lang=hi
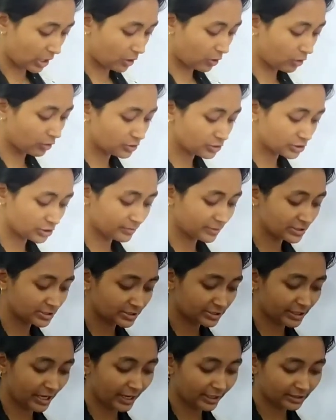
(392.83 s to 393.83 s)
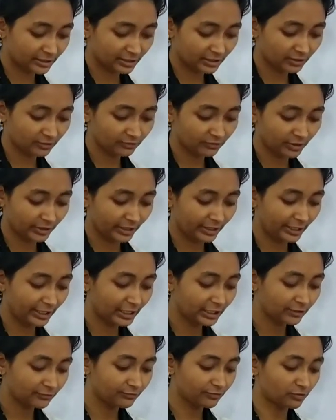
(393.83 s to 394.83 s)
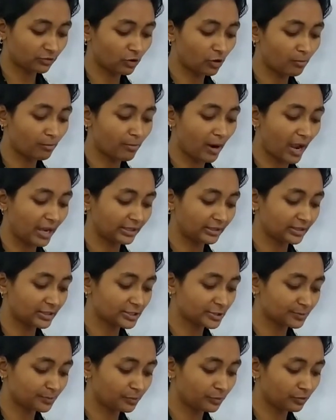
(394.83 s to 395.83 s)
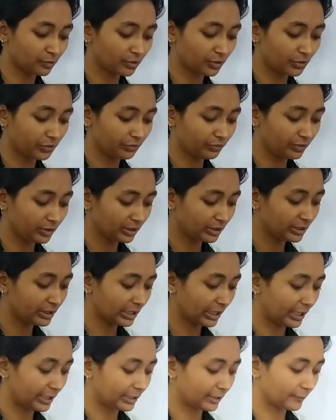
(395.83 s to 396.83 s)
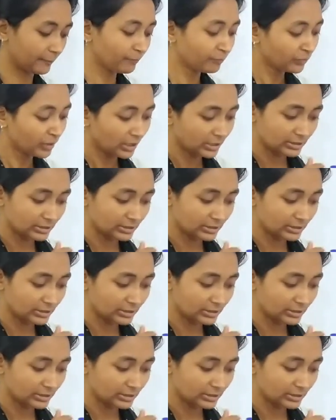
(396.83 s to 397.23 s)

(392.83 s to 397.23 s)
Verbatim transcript: ऑन सबस्ट्रैक्टिंग एट फ्रॉम माइनस फोर वी गेट